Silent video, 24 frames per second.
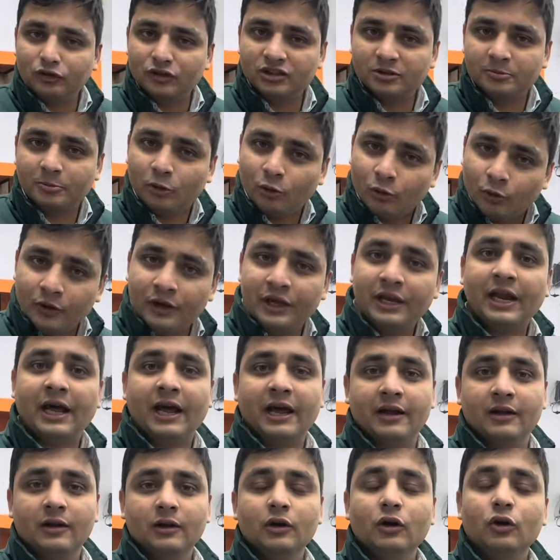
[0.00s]
तो इसमें हो ही रहा
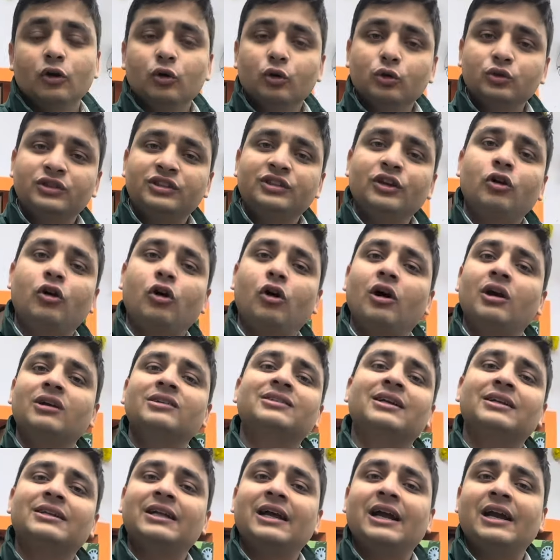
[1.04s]
है उससे और
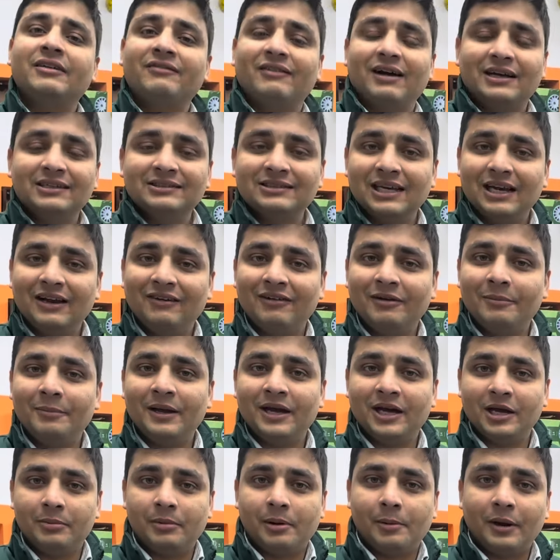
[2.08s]
ज़्यादा एडवांस लेवल पे
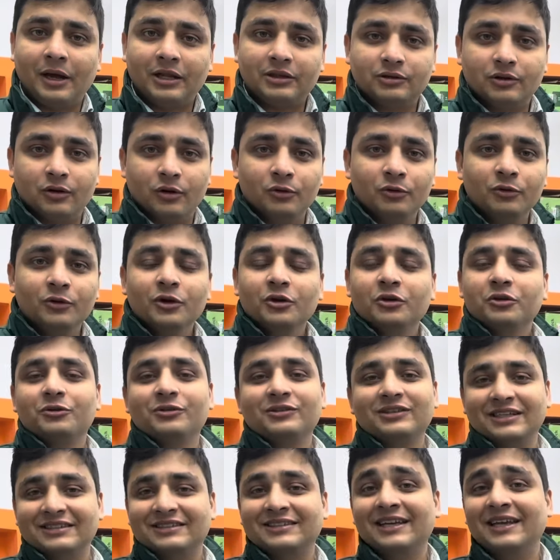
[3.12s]
अगर मैं बात करूँ तो
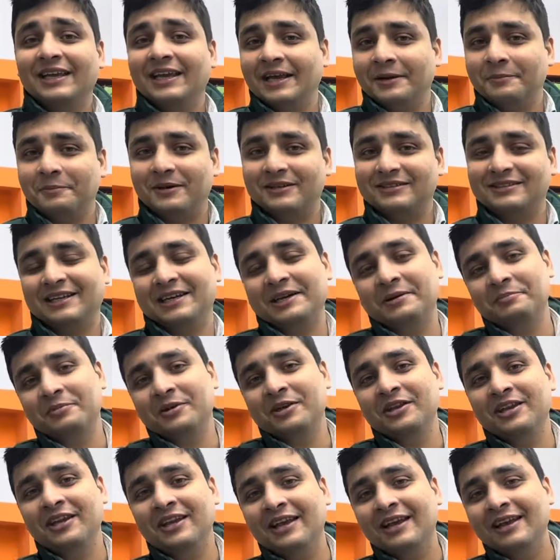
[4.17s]
जैसे एक पर्सन
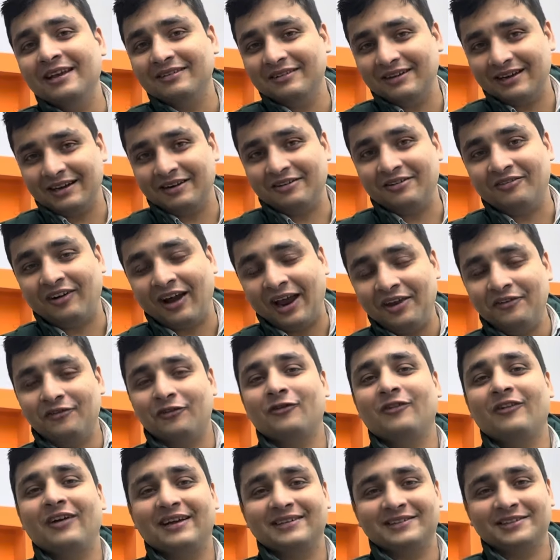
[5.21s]
अपनी
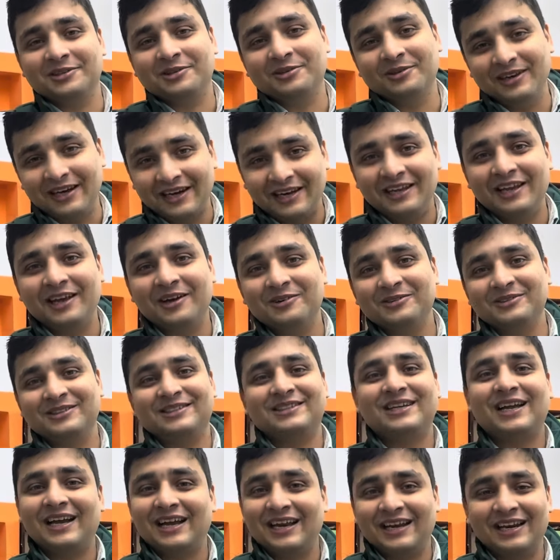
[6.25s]
वाइफ को एज अ दुल्हनिया को
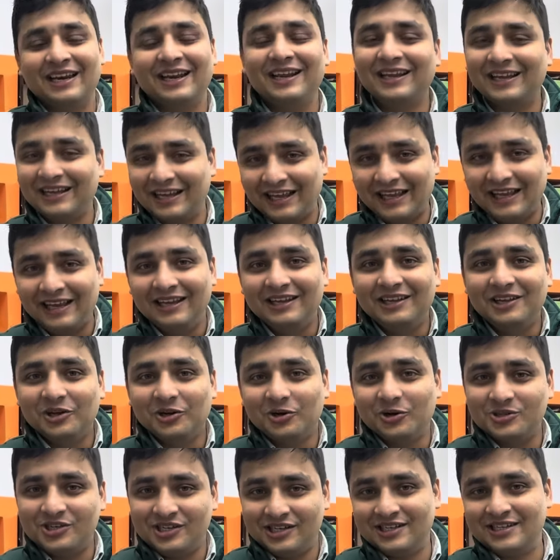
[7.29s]
सजाए रखने की
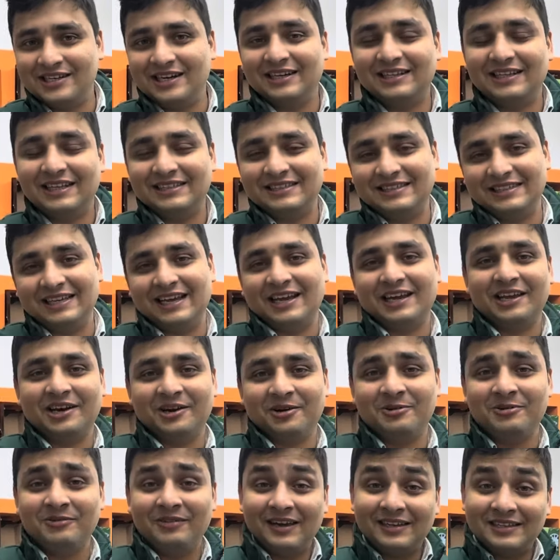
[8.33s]
कोशिश करता है सजा के
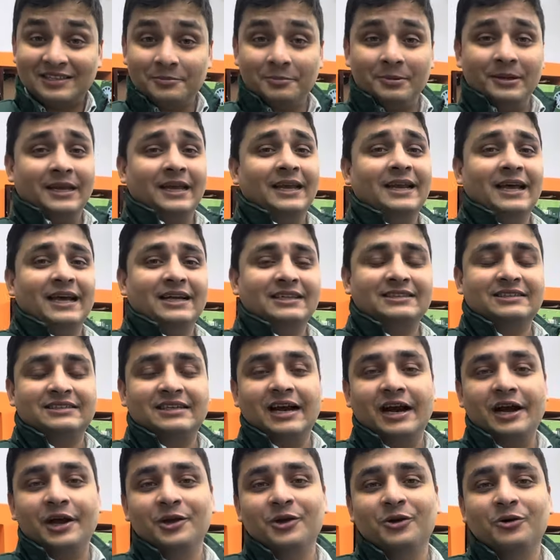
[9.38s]
रखो वैसे भी है नया इस
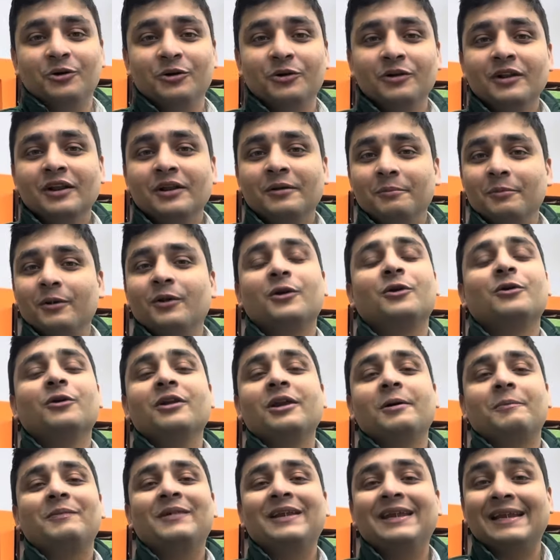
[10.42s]
गाड़ी को बिल्कुल
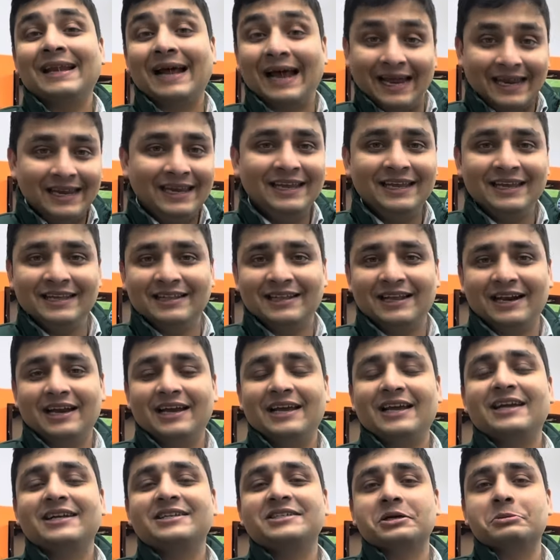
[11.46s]
अपनी रानी की तरह
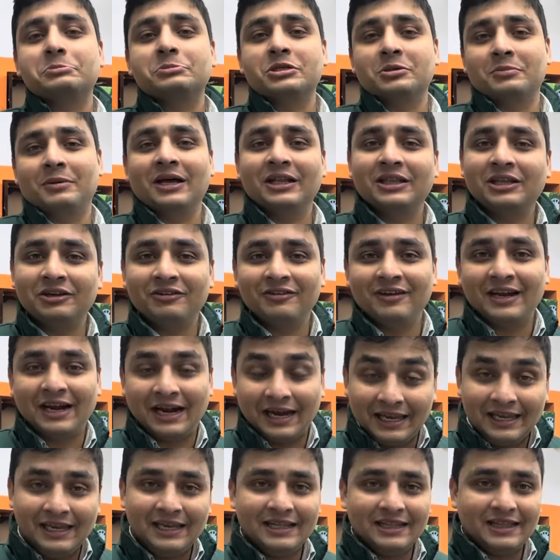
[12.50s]
एक चमचमाते हुए
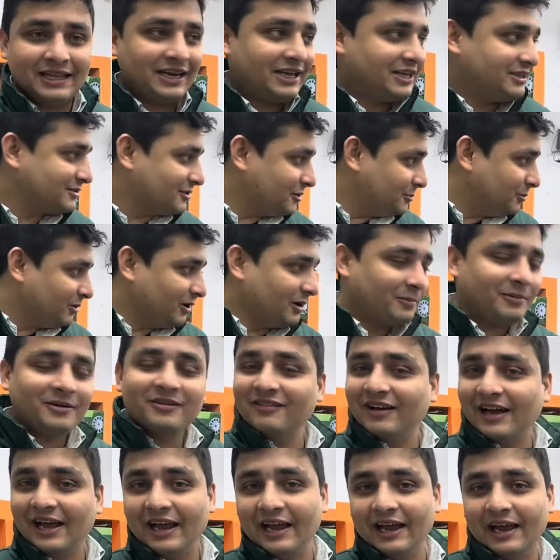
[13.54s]
रानी की तरह इसको पूरा
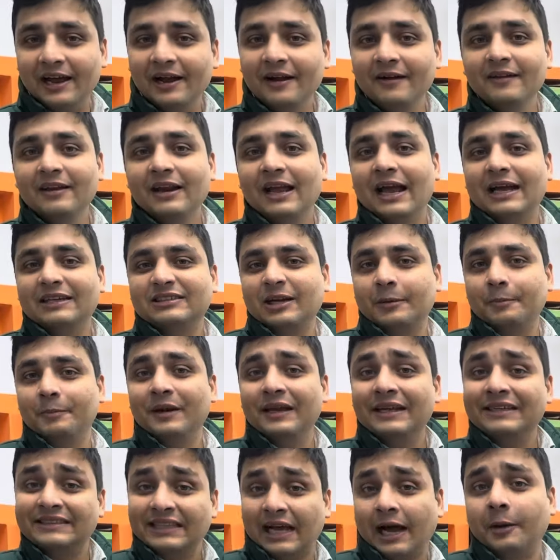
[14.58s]
बनवाया है एज अपने
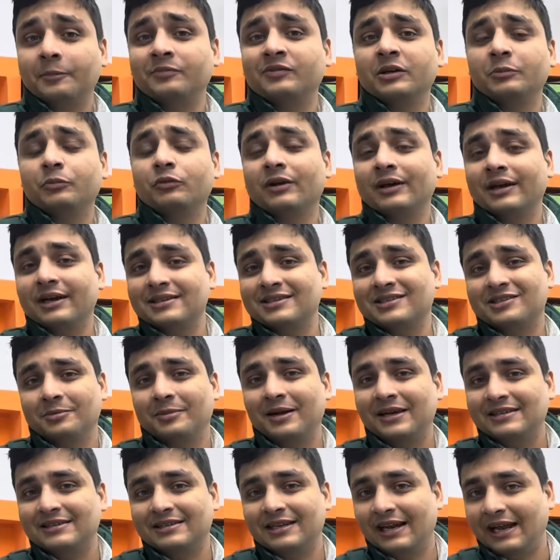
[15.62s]
हिसाब से पूरा
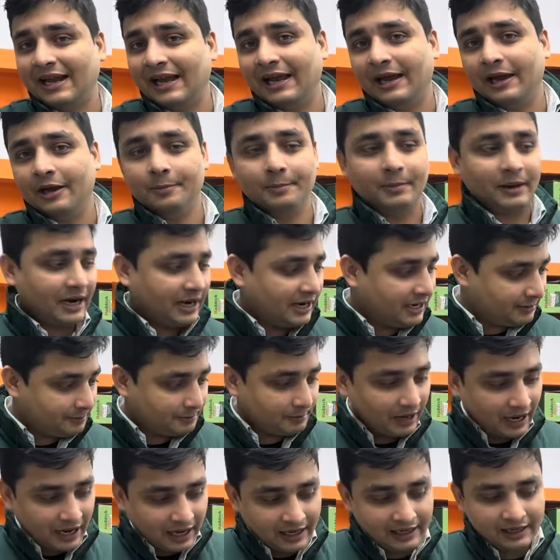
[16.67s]
कस्टमाइज़ कराया है बाहर
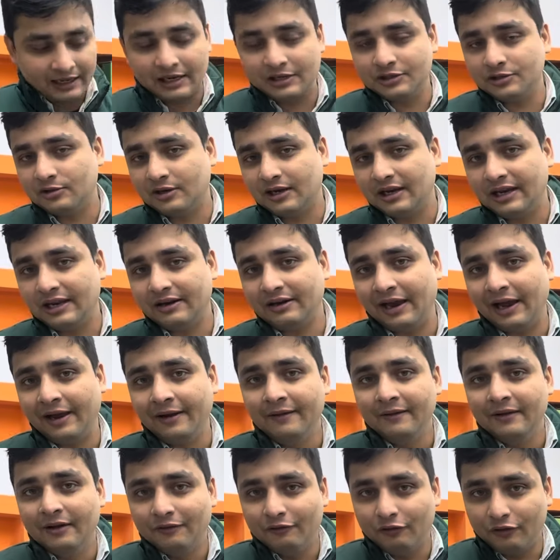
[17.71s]
बाहर का जो कलर है
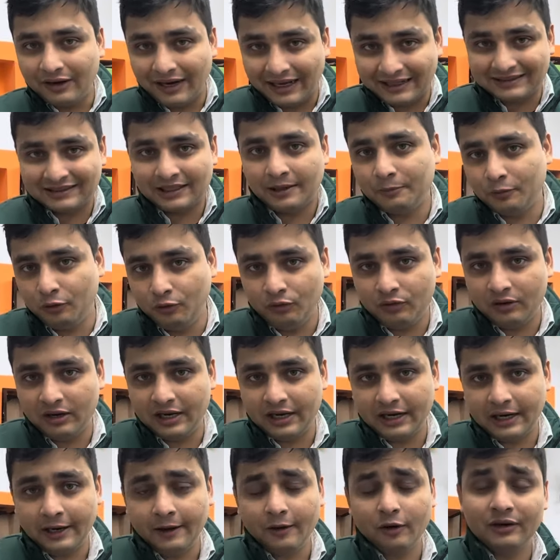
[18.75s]
वो नेक्सा ब्लू
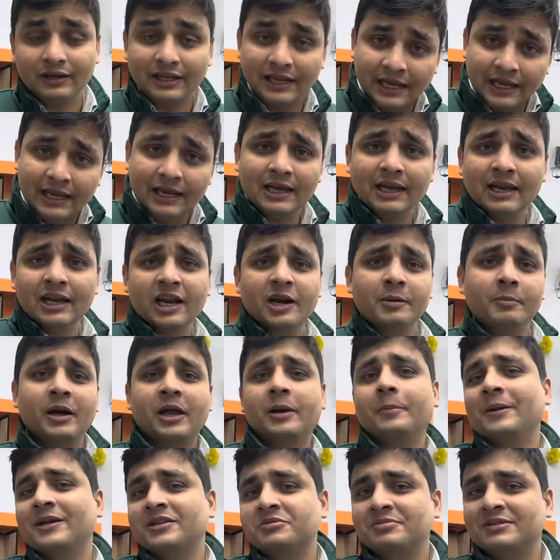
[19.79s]
कलर है और यही कलर
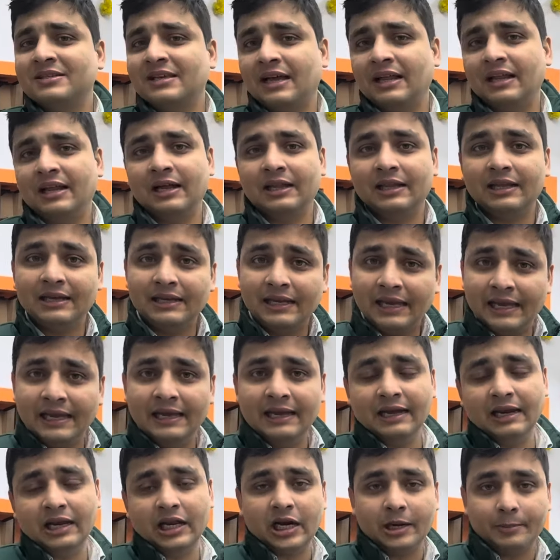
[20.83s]
हमारे पास भी ज़्यादा आता है यही
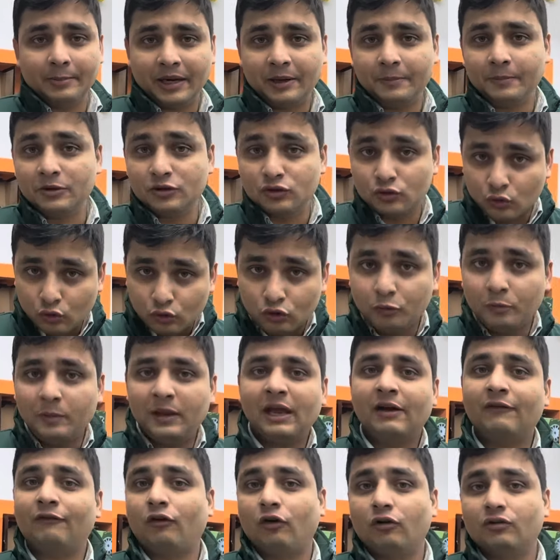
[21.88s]
कलर हमारे पास खुद भी
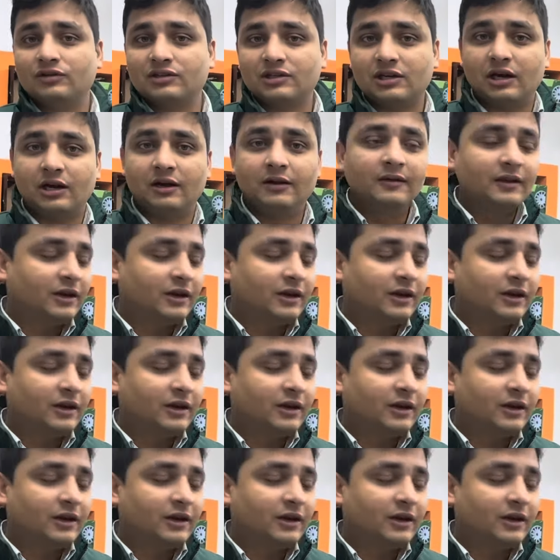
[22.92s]
है फ्रॉम्स का